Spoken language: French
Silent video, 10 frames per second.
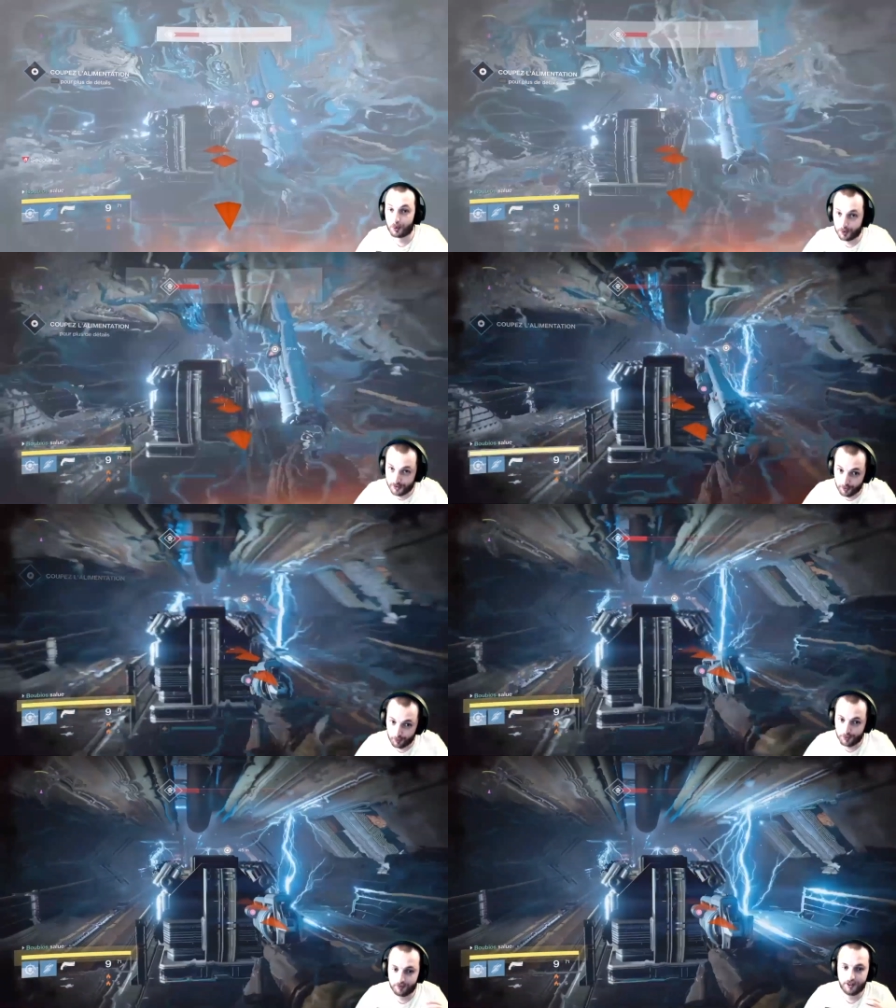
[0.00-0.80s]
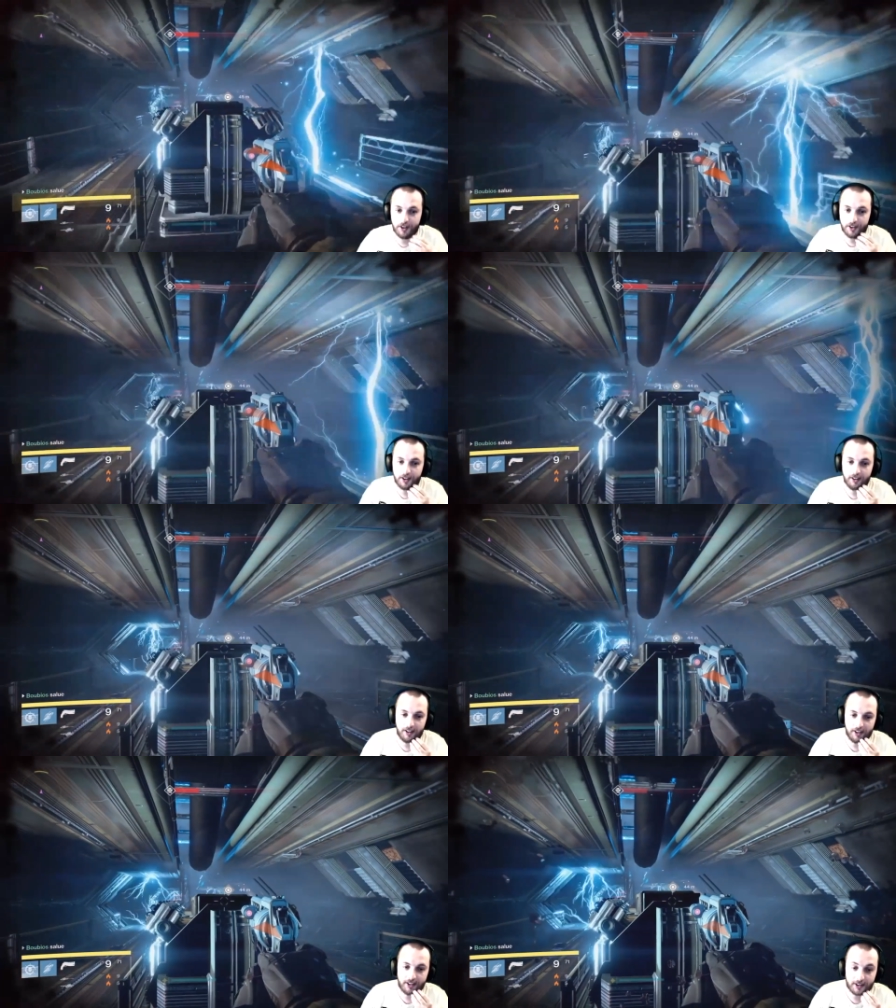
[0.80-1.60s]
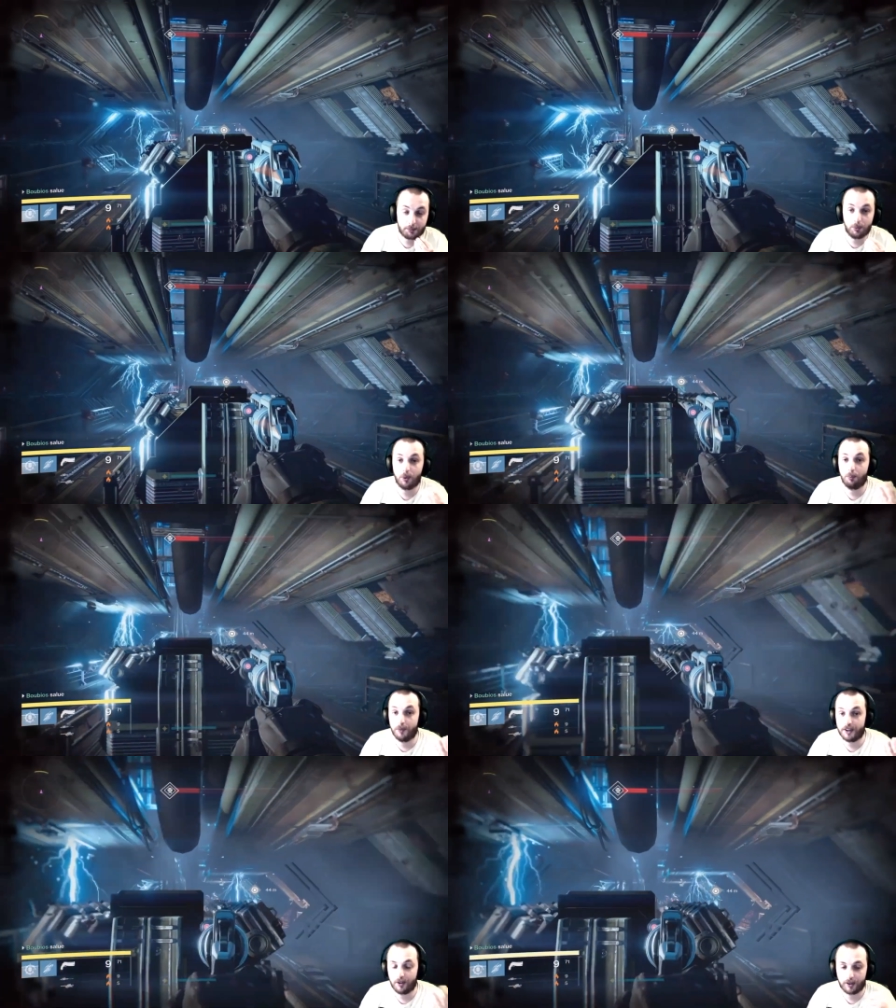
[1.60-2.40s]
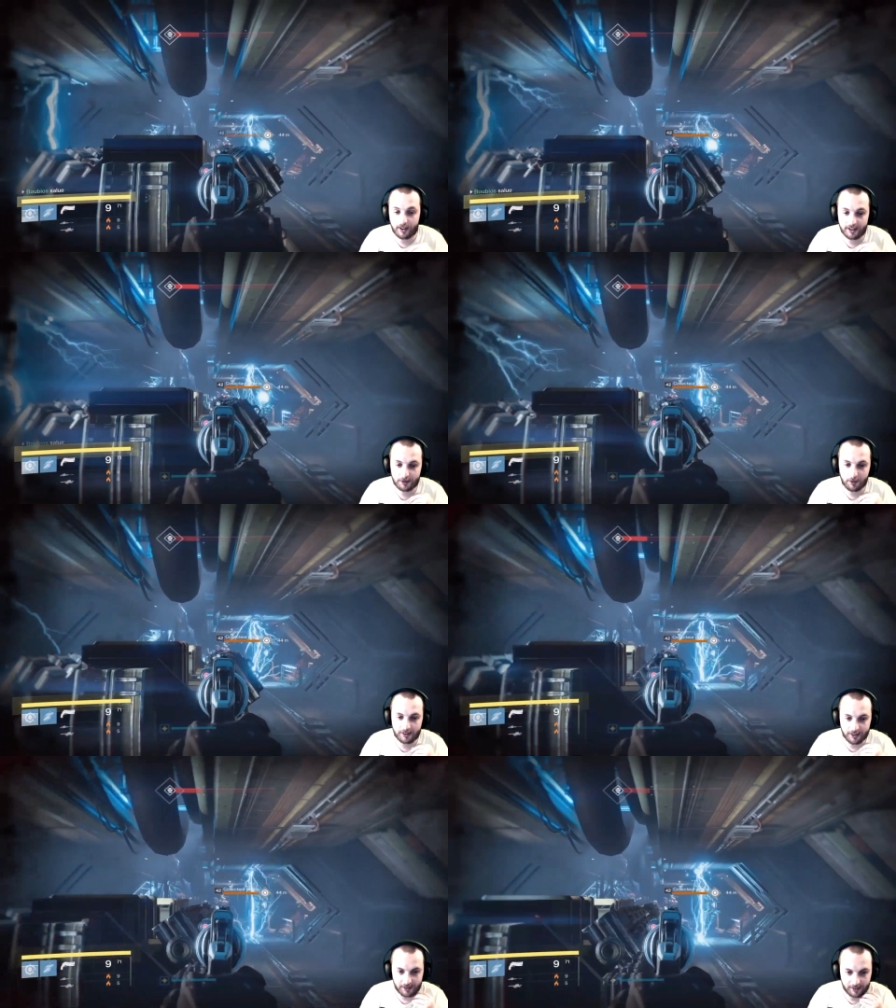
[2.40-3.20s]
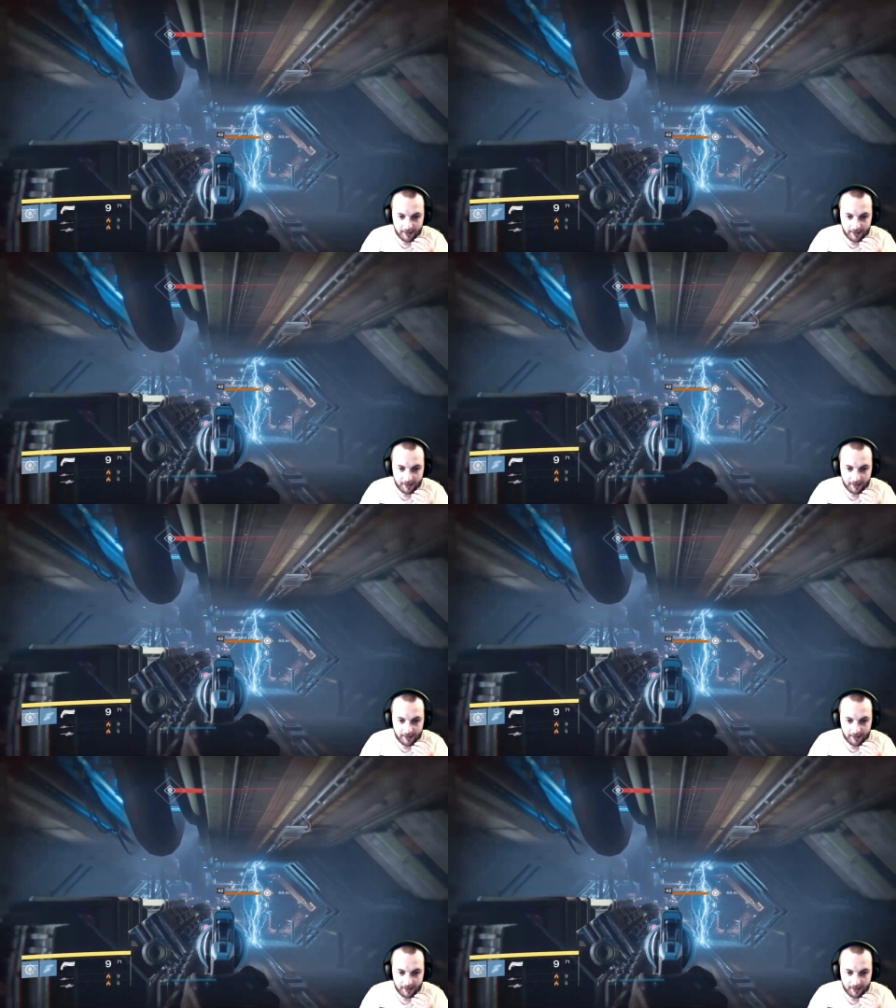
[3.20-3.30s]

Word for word: au moment où je salue, c'est une petite dédicace pour Mr. war